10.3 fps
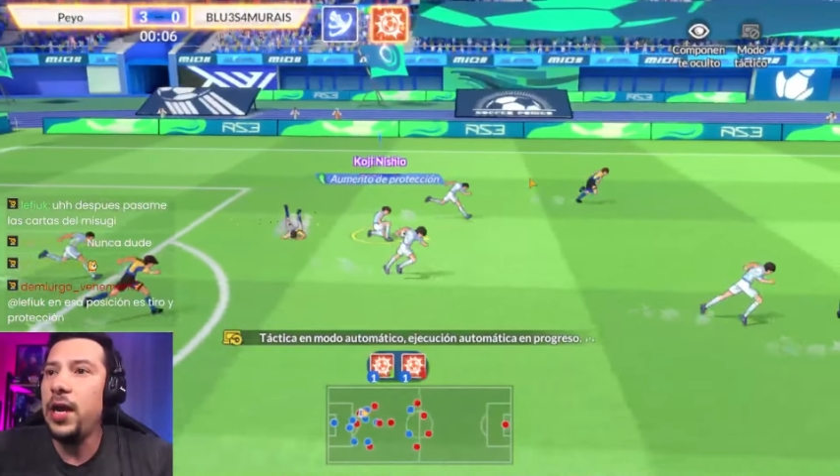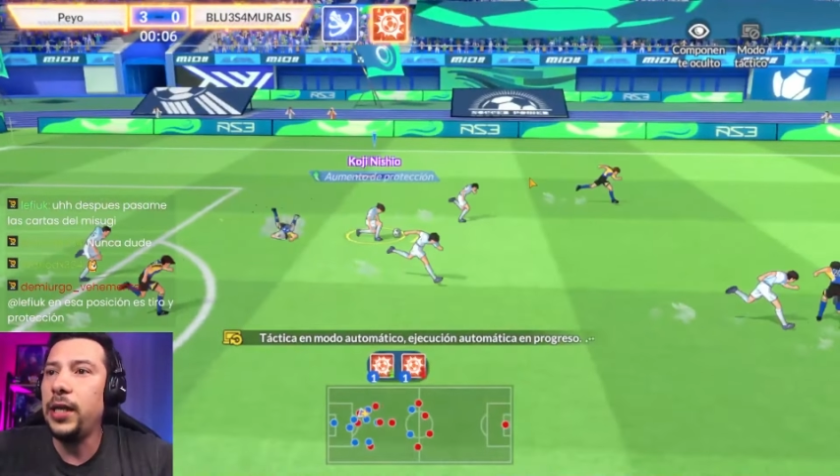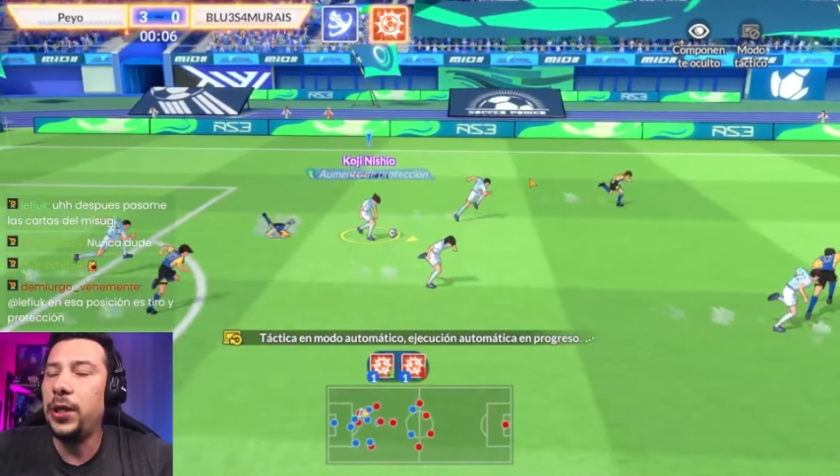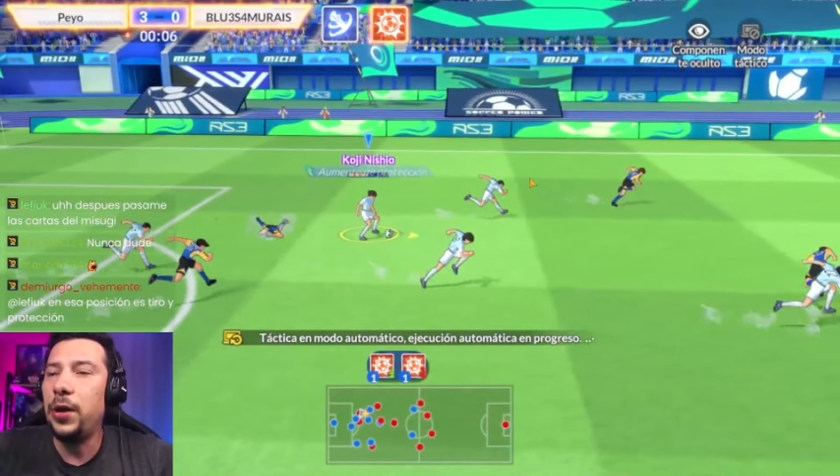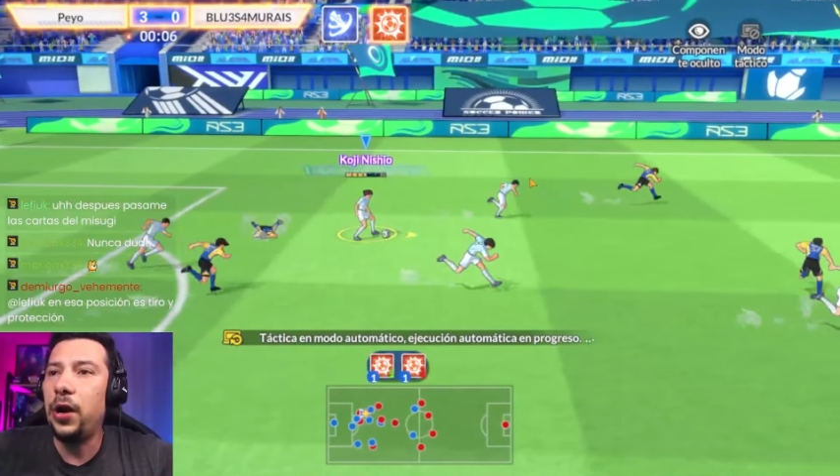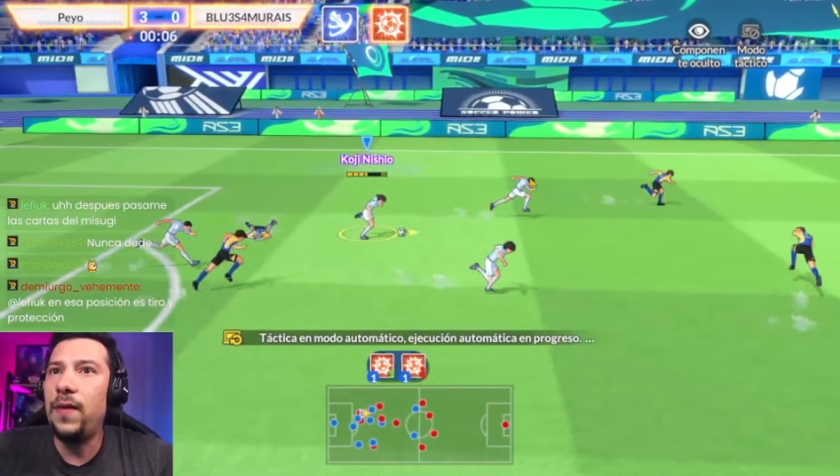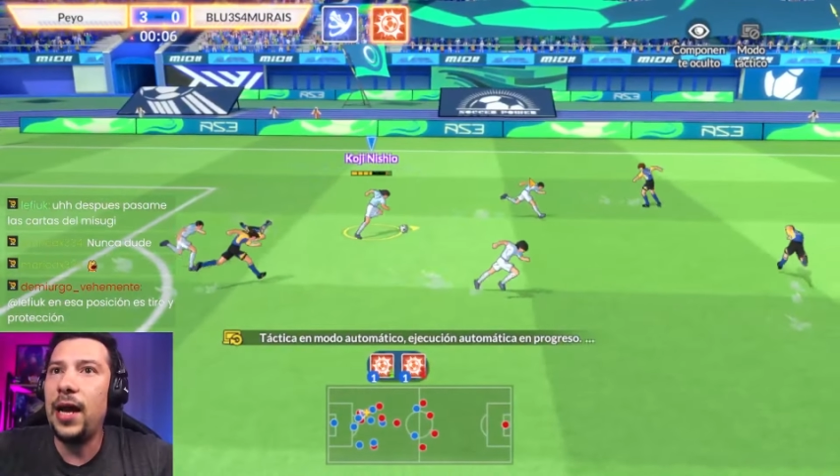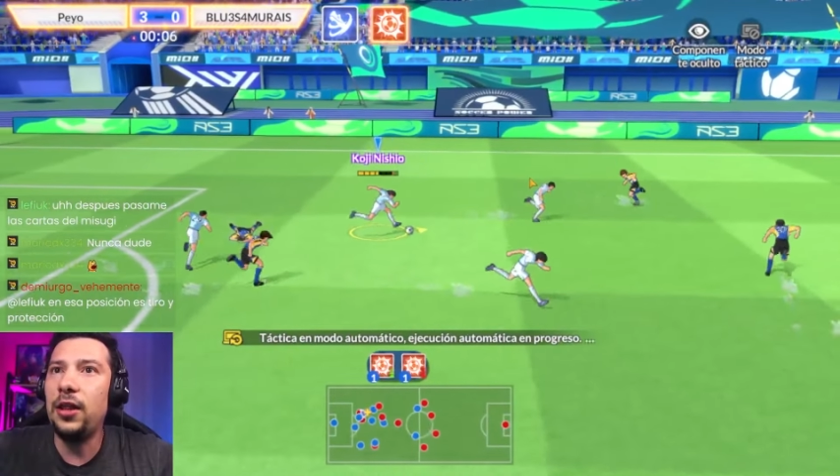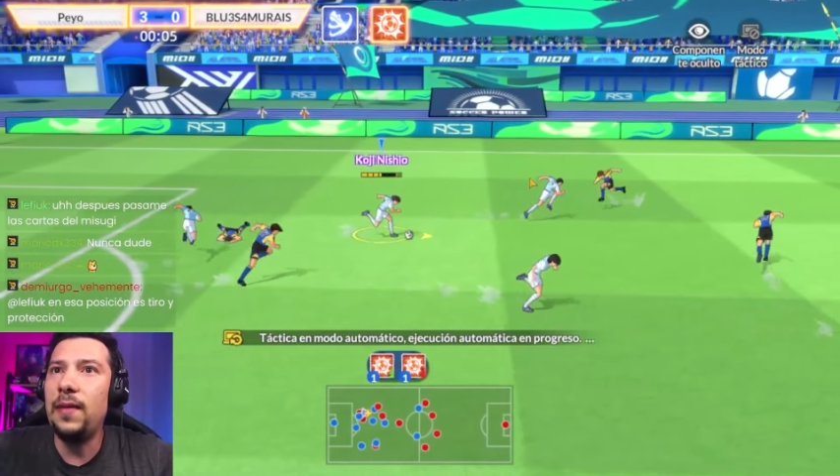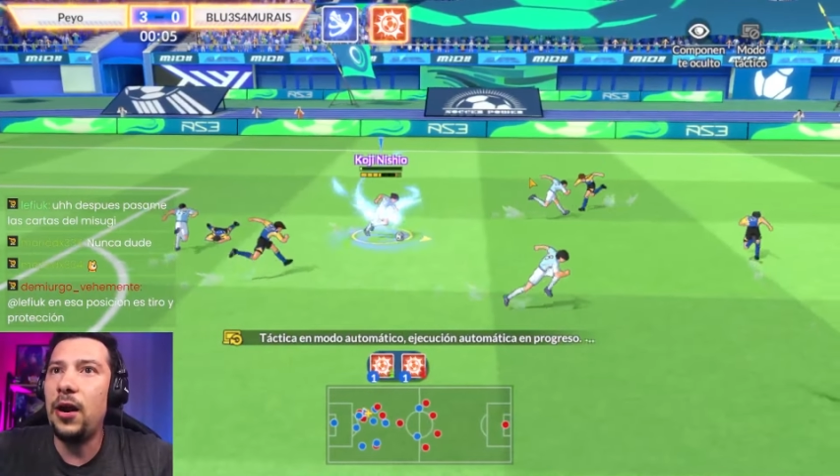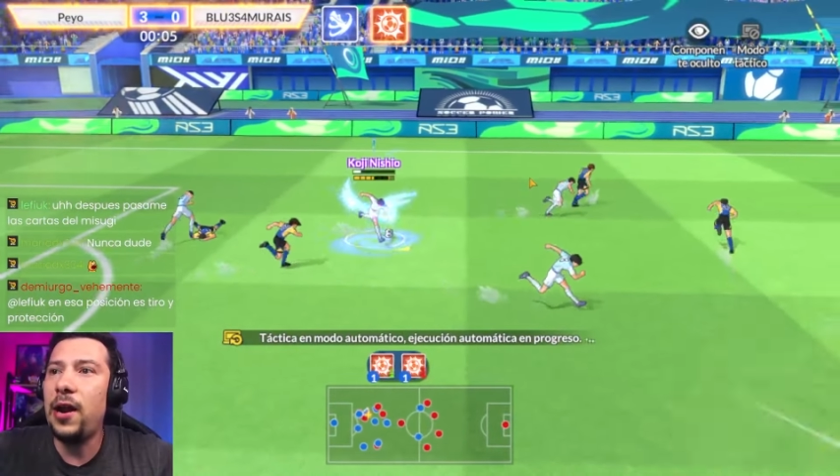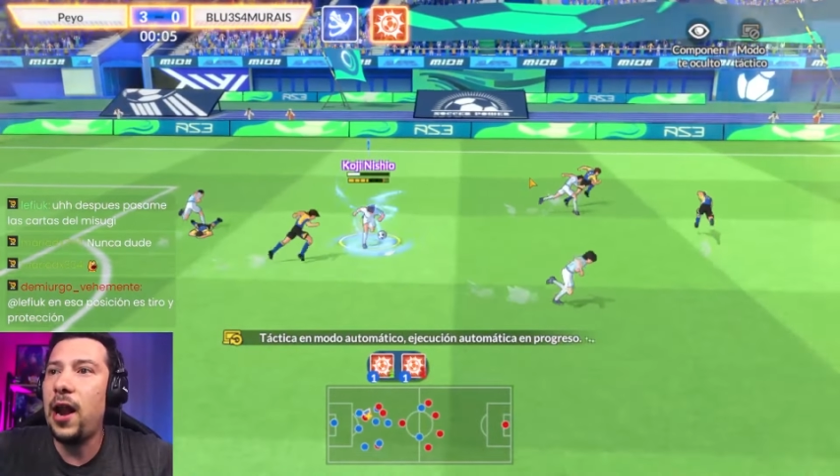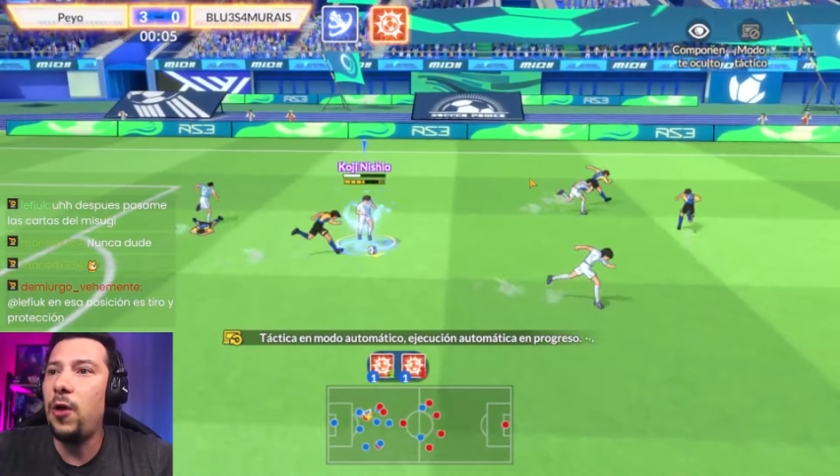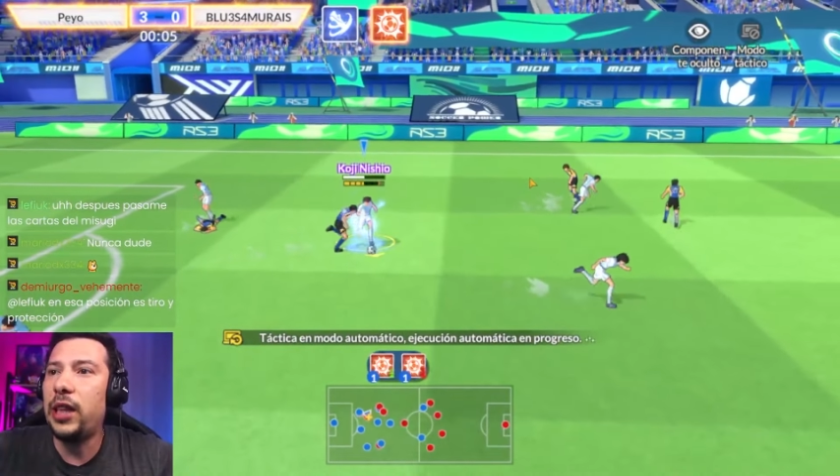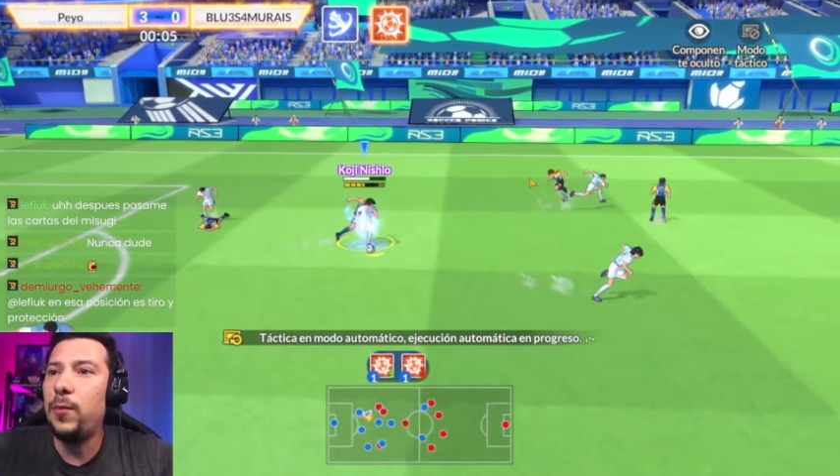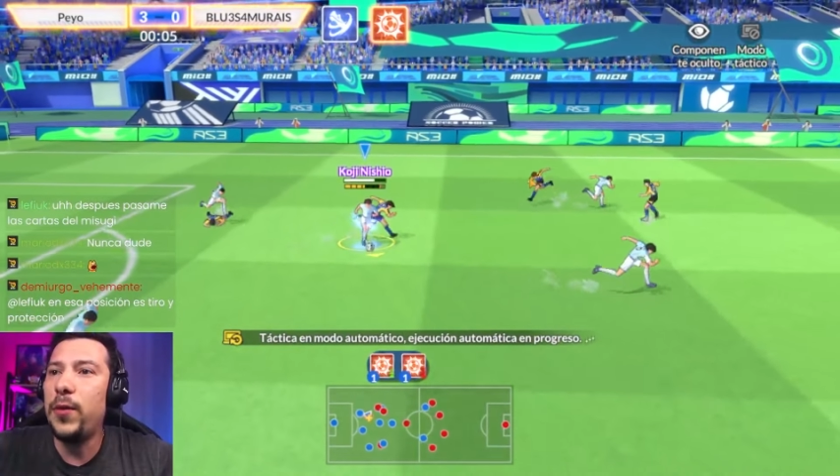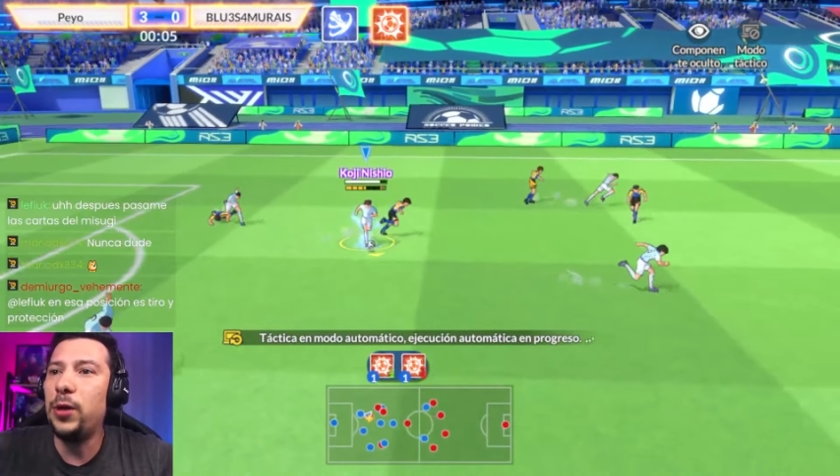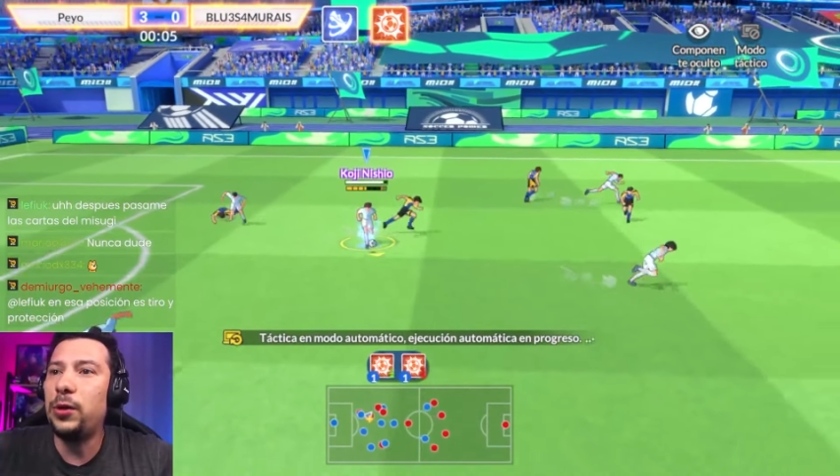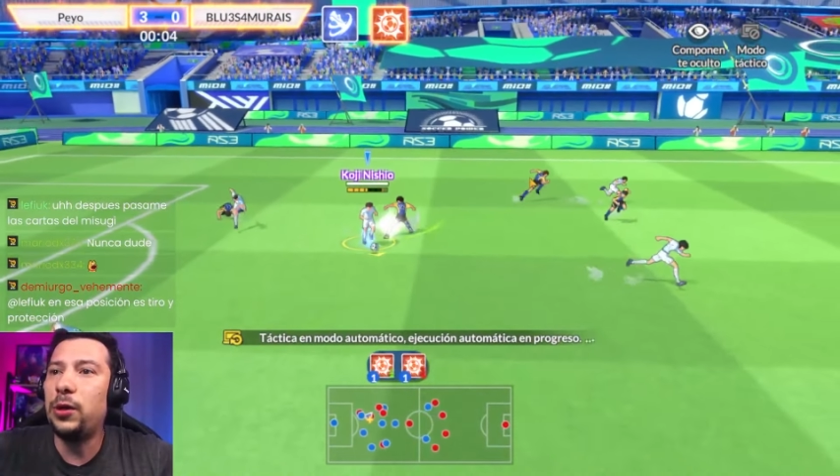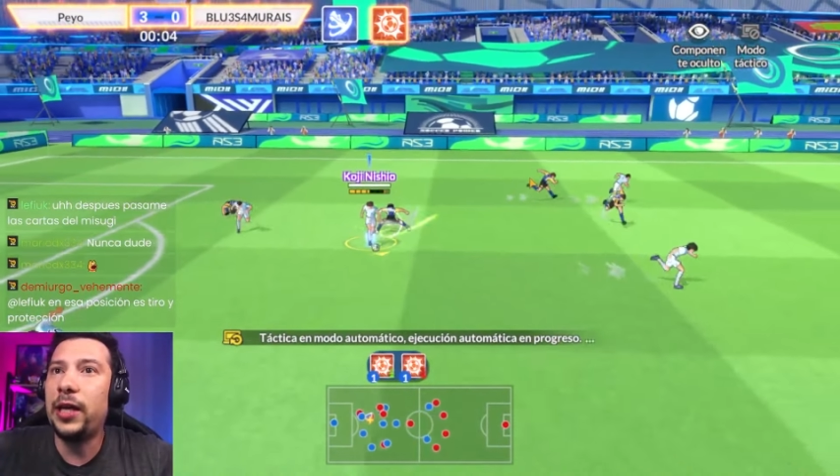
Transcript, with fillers: Nicho robando el balón en el último minuto.